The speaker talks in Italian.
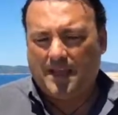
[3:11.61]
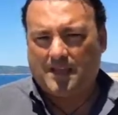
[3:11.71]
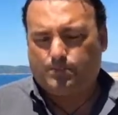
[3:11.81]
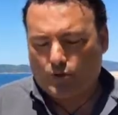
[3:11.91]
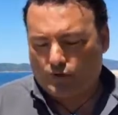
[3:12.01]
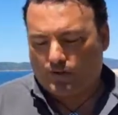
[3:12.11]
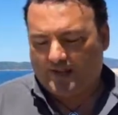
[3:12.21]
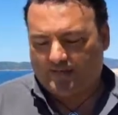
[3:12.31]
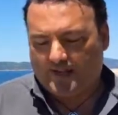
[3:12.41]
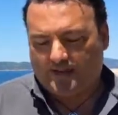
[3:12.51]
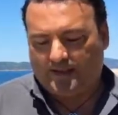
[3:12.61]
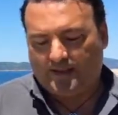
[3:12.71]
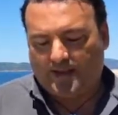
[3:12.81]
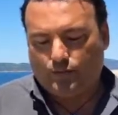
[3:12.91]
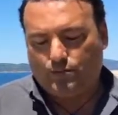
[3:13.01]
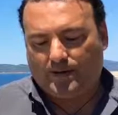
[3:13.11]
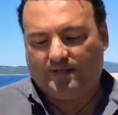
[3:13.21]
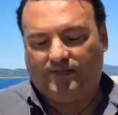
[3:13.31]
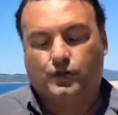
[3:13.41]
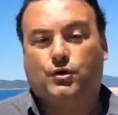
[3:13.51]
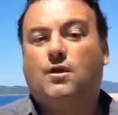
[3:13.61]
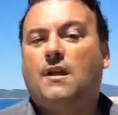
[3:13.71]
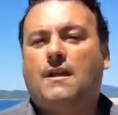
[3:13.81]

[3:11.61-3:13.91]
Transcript: è esploso davanti ad un panificio.